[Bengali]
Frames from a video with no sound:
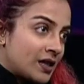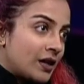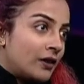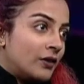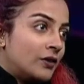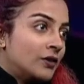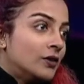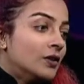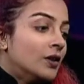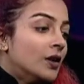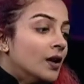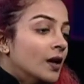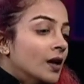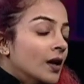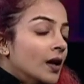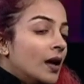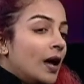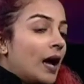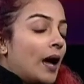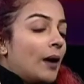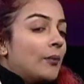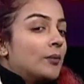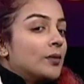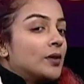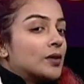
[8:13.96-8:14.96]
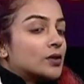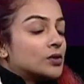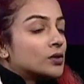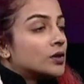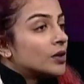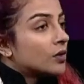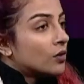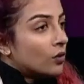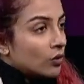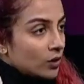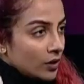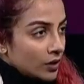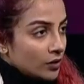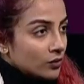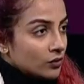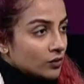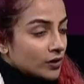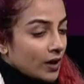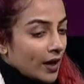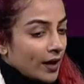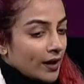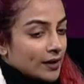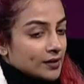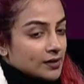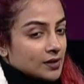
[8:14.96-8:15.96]
আছে কারণ আমি আসলে
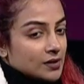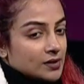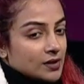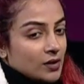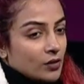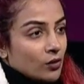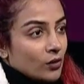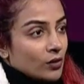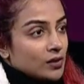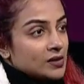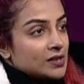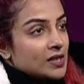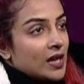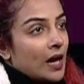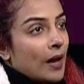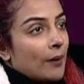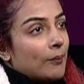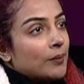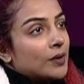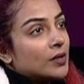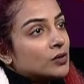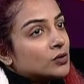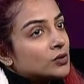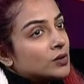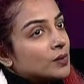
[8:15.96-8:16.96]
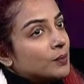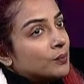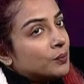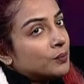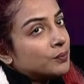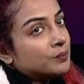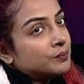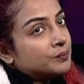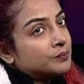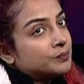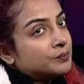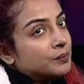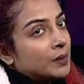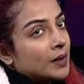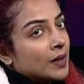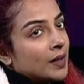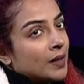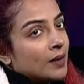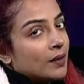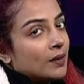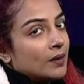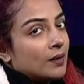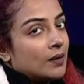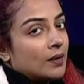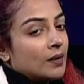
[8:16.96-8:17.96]
গোলেনুর ক্যারেক্টারটা করেছি আমি আসলে
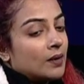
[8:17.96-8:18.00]
মানে